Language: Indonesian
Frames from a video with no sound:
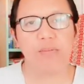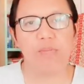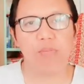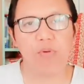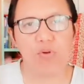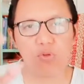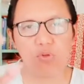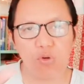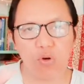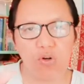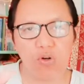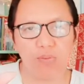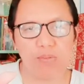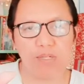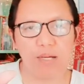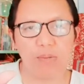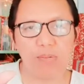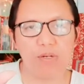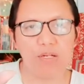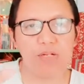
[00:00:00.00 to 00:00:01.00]
motor
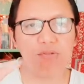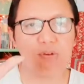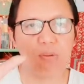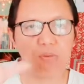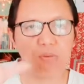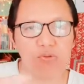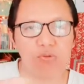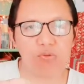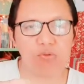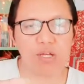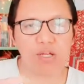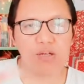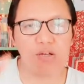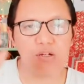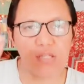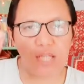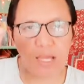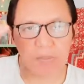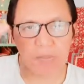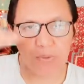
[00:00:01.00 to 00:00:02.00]
misalnya beli 20 juta ya
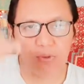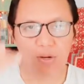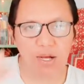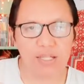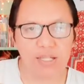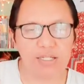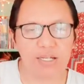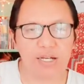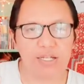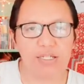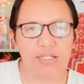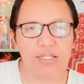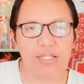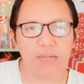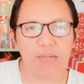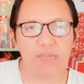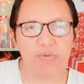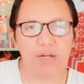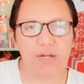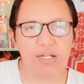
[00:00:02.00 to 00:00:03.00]
nabung aja
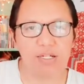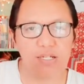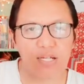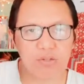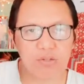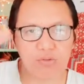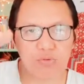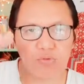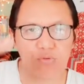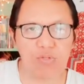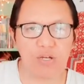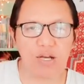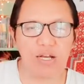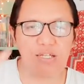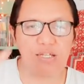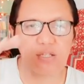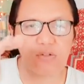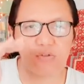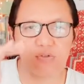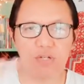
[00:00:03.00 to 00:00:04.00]
setiap bulan 1 juta
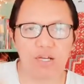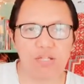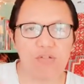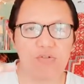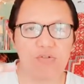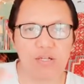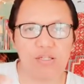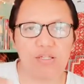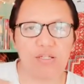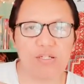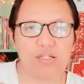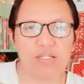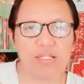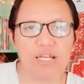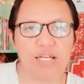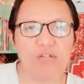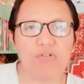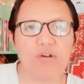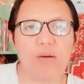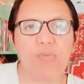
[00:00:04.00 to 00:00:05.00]
1 juta 1 juta
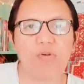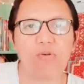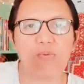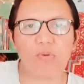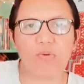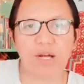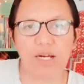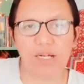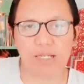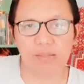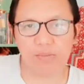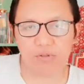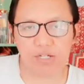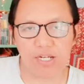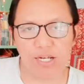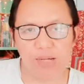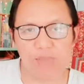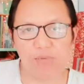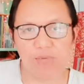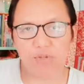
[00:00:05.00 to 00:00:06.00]
saya 20 bulan
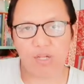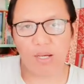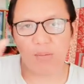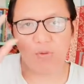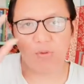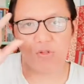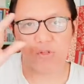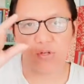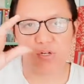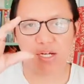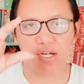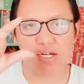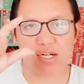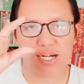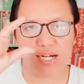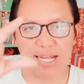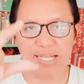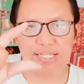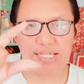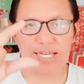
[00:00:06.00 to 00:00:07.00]
kemudian punya motor
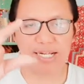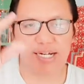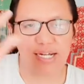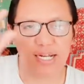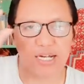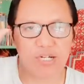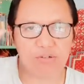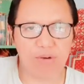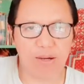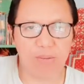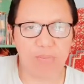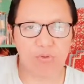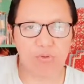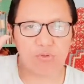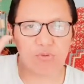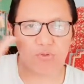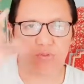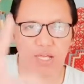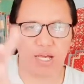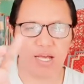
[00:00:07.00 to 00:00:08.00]
cash harga 20
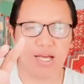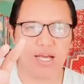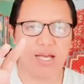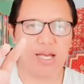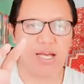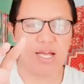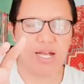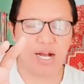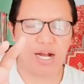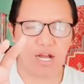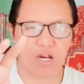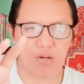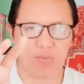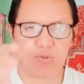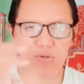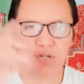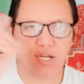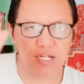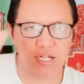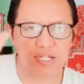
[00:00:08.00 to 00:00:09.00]
juta
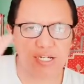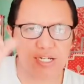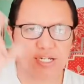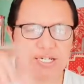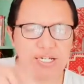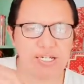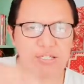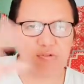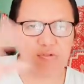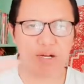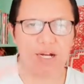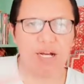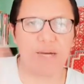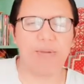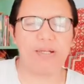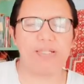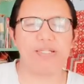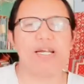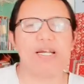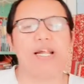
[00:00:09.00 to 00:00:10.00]
kalaupun naik dikit-dikit juga nggak
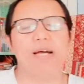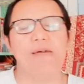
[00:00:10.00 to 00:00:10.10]
masalah